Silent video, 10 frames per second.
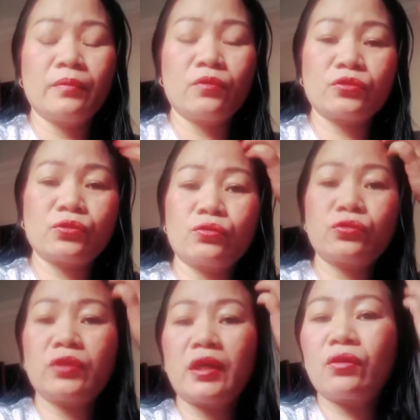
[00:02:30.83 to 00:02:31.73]
Gustong
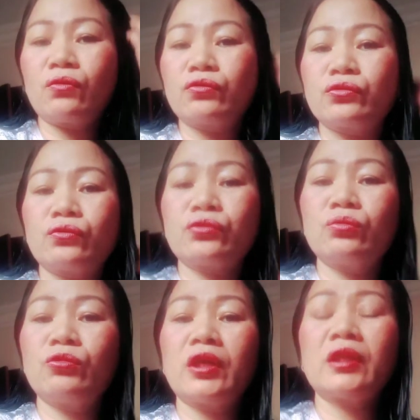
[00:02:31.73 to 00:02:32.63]
gusto na, kung gustong gusto
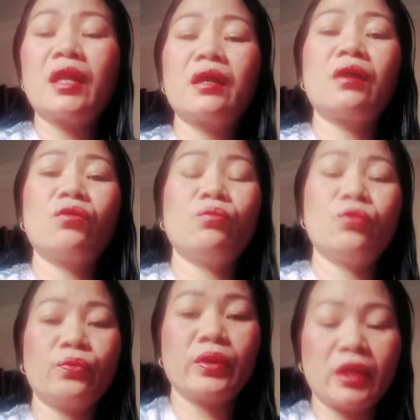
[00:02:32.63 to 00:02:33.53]
mo na talagang
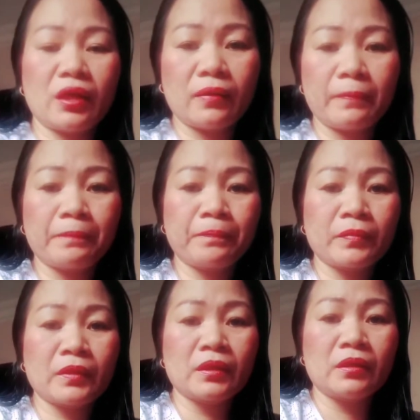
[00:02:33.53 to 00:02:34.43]
umuwi.
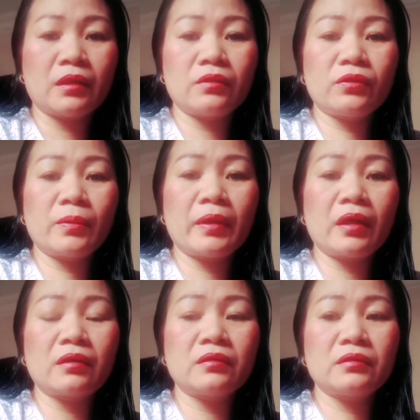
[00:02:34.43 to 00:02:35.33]
Ano naman,
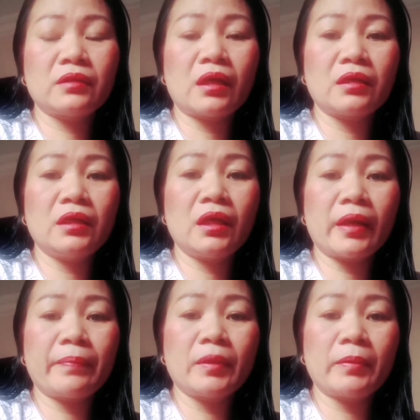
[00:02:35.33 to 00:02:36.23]
ang, ang
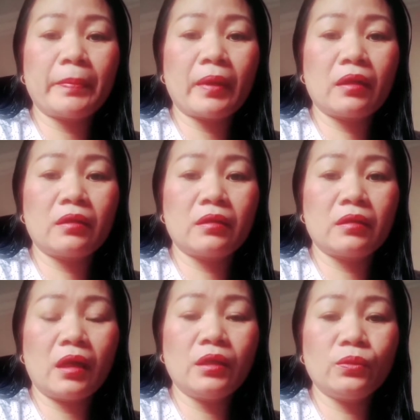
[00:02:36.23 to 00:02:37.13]
hirap naman pag,
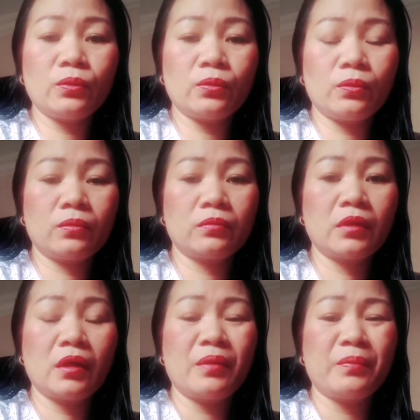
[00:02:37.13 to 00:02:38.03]
ano,
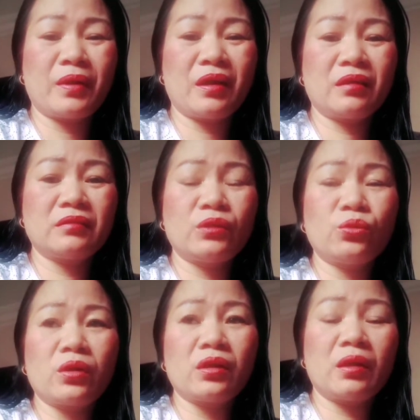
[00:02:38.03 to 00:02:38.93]
pag
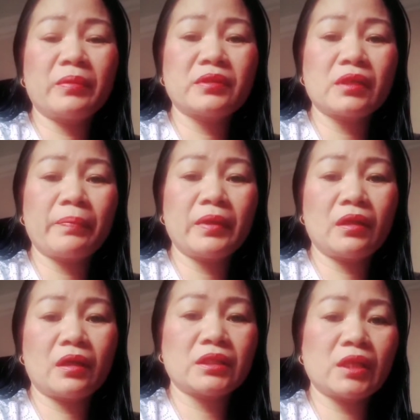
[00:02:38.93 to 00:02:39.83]
nandun ka na naman sa
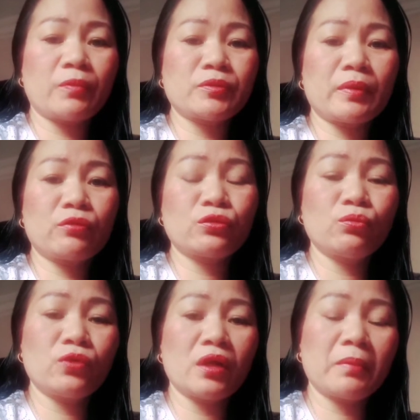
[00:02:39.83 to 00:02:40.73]
Pinas, tapos pag gusto
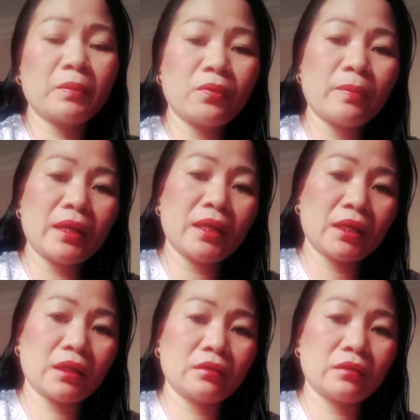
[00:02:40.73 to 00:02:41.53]
mo na naman bumalik,